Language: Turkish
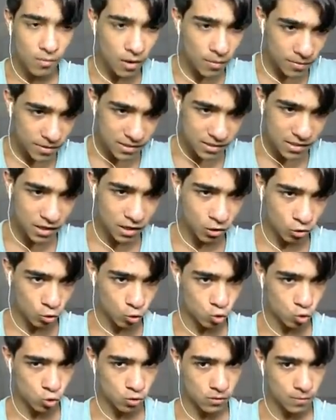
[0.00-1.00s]
ama sağlık
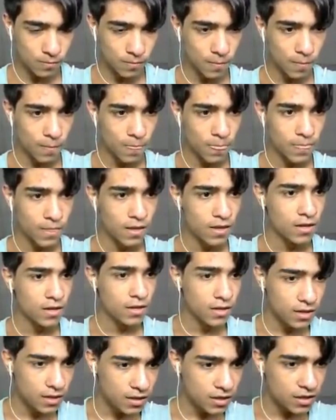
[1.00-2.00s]
olsun.
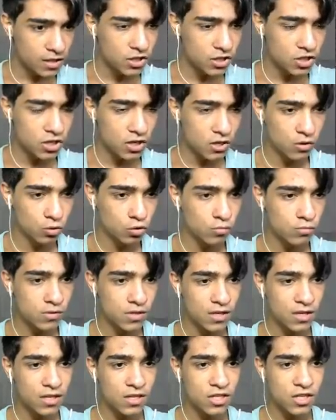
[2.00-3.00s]
İkinci roundumuza
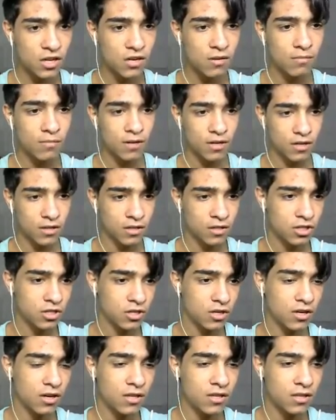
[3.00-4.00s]
geçelim
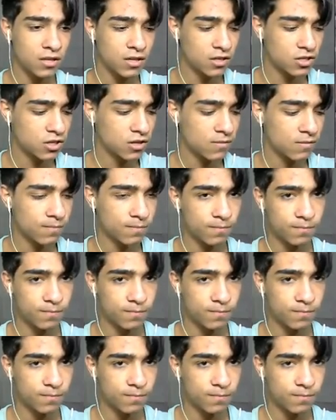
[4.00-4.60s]
arkadaşlar. Haydi geçelim.